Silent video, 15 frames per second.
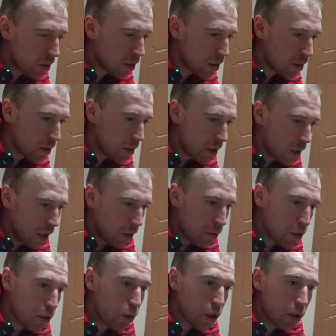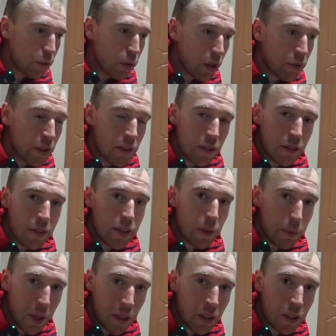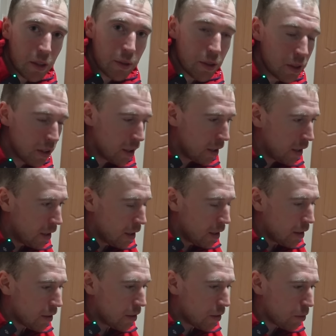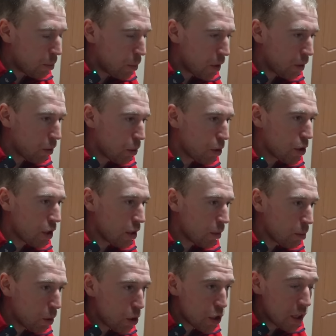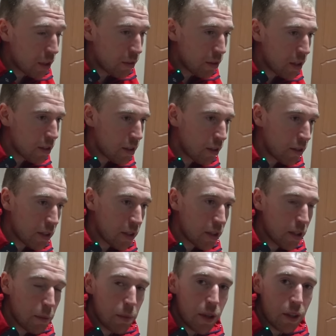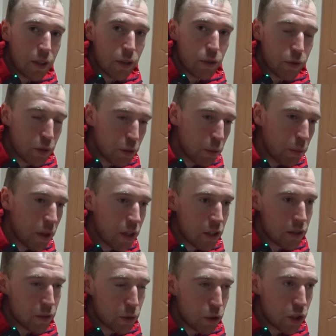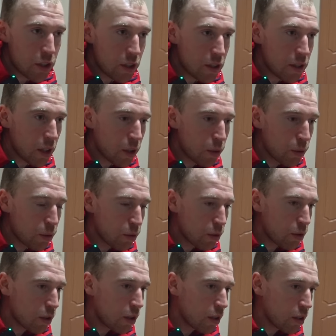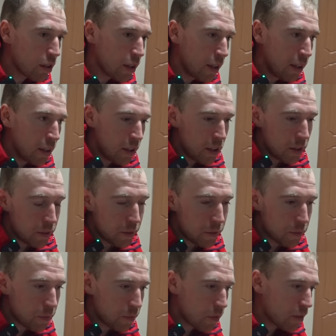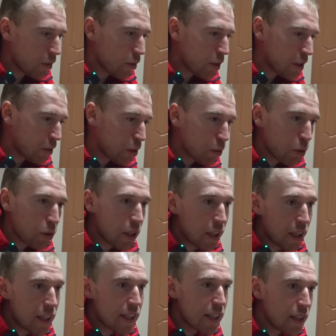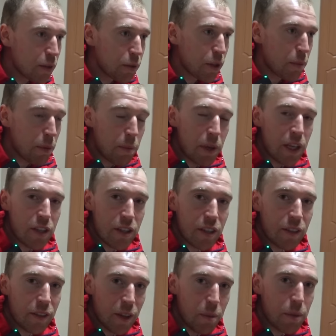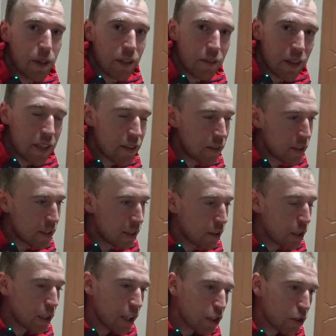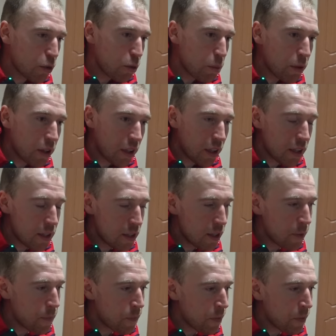э, высокий уровень соперников, э, в первую очередь, большая ответственность от тебя, ты выступаешь все же за страну, и все равно внутри России у тебя меньше как бы, ответственности на тех же Кубках России,